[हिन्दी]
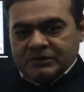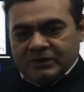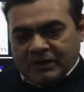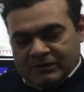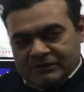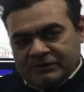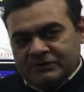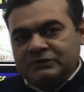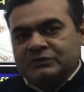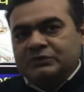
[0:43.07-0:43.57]

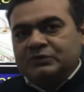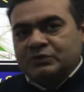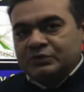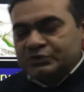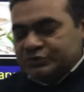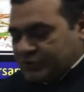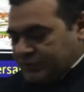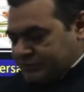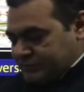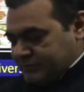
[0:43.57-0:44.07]
गांधी जी को
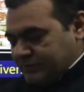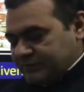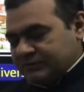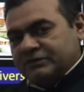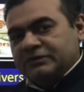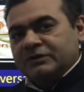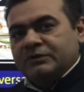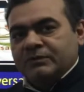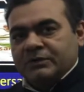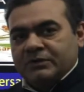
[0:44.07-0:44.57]
शत
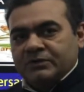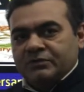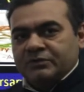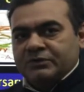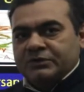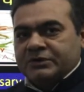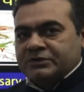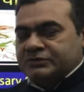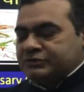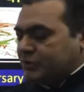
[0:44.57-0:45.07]
शत नमन
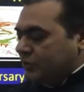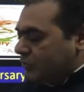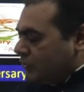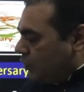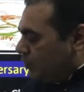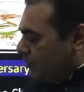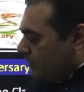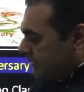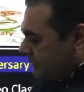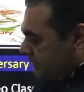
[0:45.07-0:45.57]
उनके
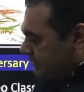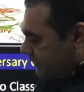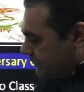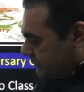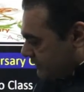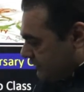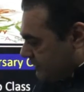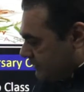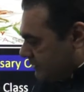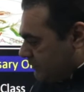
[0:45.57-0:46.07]
चरणों में
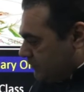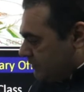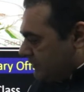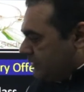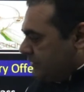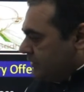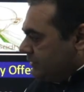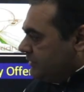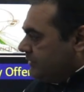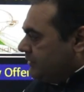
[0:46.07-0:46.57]
शत शत
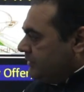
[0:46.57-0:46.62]
नमन